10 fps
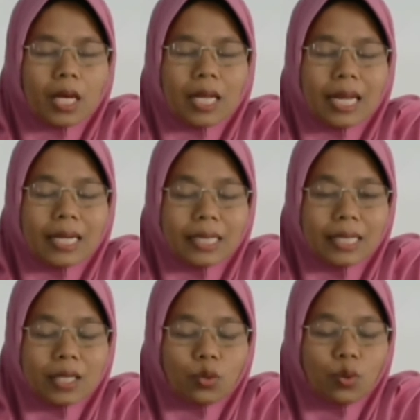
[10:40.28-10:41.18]
Lan
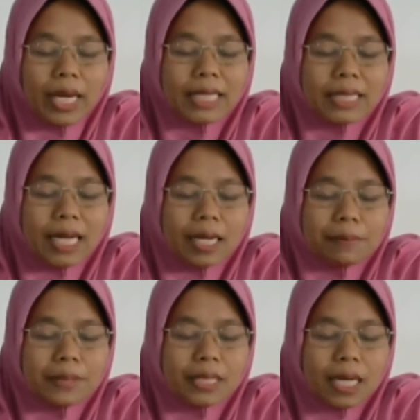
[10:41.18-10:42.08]
iku ing
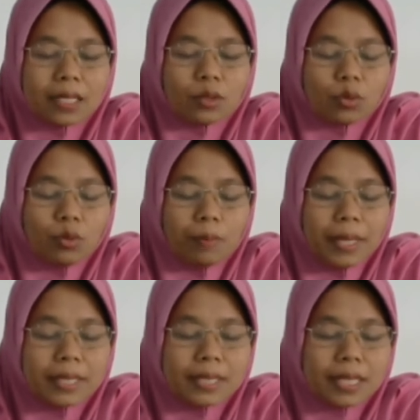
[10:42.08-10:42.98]
dalem catu
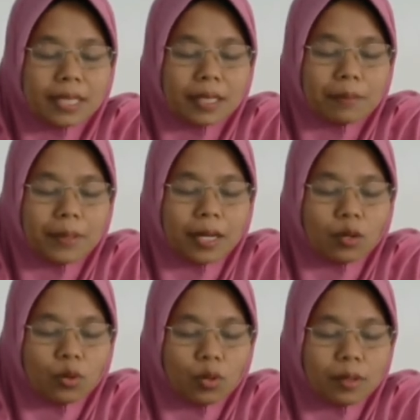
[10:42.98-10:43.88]
melengsene
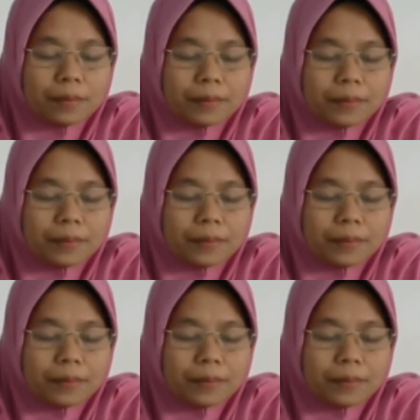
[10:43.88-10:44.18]
balung